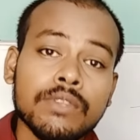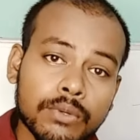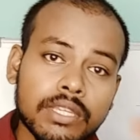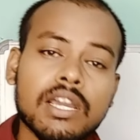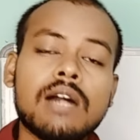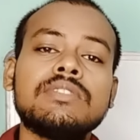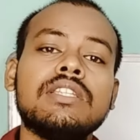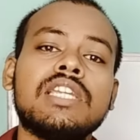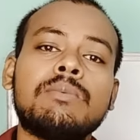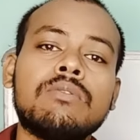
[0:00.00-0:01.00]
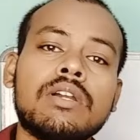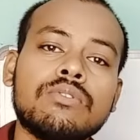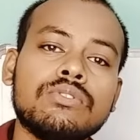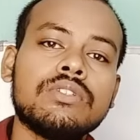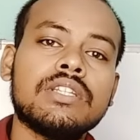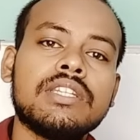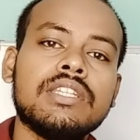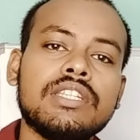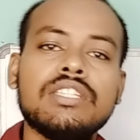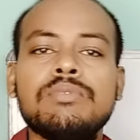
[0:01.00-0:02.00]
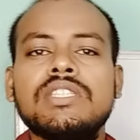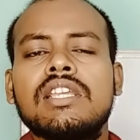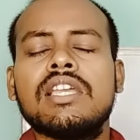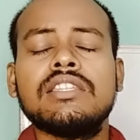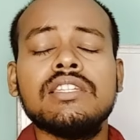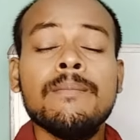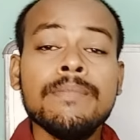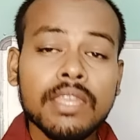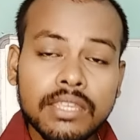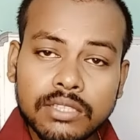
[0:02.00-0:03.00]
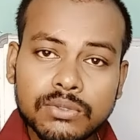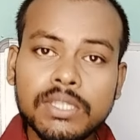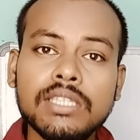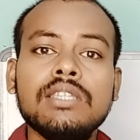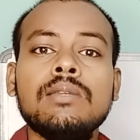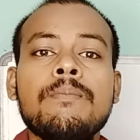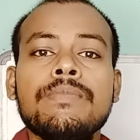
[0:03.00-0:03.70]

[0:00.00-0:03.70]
कोई काम से लेकर भगवान को जोड़ करके नेगेटिव विचार आ जाते हैं या जो है कि